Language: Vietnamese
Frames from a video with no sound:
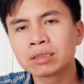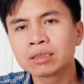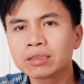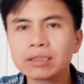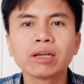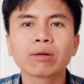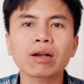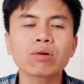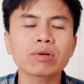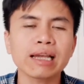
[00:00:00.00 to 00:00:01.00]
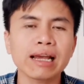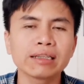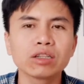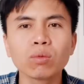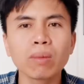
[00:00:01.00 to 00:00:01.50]
rất nhiều các quốc
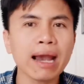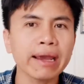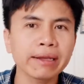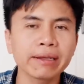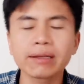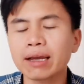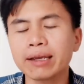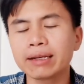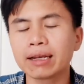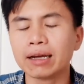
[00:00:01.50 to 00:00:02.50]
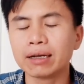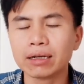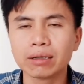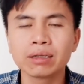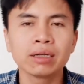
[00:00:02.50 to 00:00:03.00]
gia như Dubai hay là
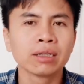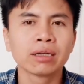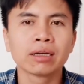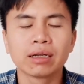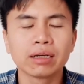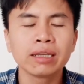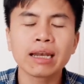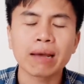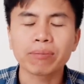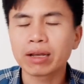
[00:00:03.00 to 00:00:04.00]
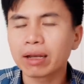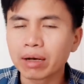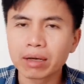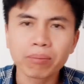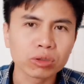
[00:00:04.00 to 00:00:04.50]
ở, ở ờ, Hy Lạp hay là
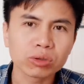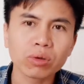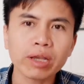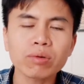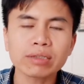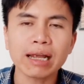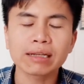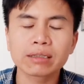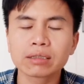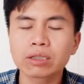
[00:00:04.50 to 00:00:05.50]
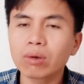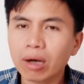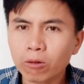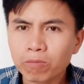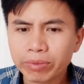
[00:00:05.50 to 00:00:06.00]
ở một số cái quốc gia châu
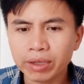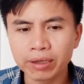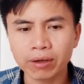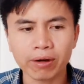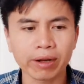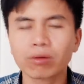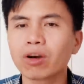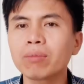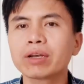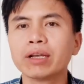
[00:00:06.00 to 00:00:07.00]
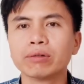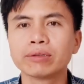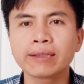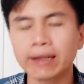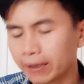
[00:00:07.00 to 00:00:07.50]
Âu thì họ đều nói một điều
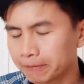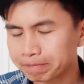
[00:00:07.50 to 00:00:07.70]
thế này này.